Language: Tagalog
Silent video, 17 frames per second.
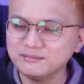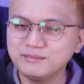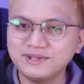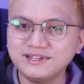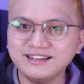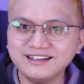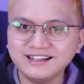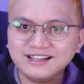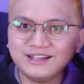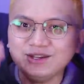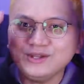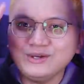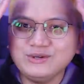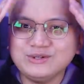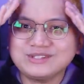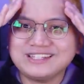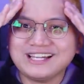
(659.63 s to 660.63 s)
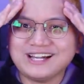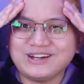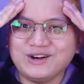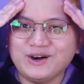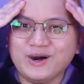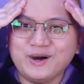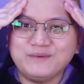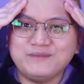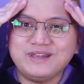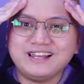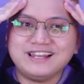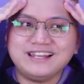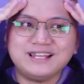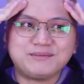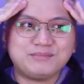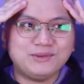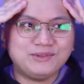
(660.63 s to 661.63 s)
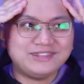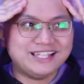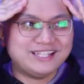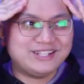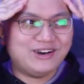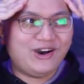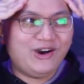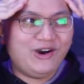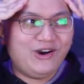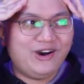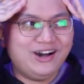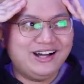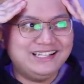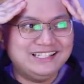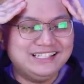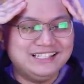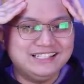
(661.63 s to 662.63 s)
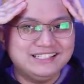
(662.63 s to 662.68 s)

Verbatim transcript: Bigla nagkano yung utak ko, bigla nagpunta doon.